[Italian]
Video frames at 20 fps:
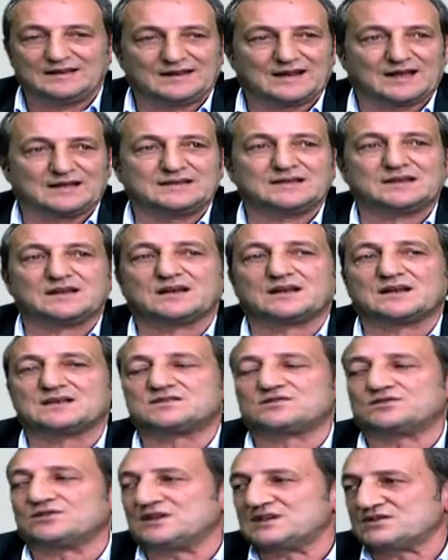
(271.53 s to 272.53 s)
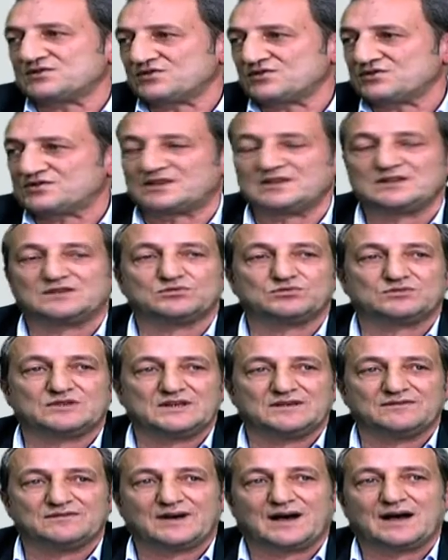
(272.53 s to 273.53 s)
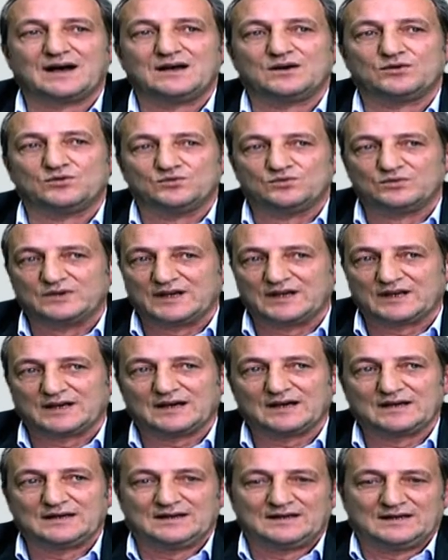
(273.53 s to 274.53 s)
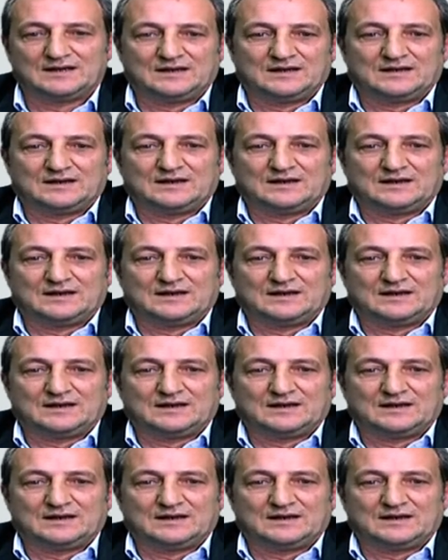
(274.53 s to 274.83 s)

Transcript: la dichiarazione sostitutiva unica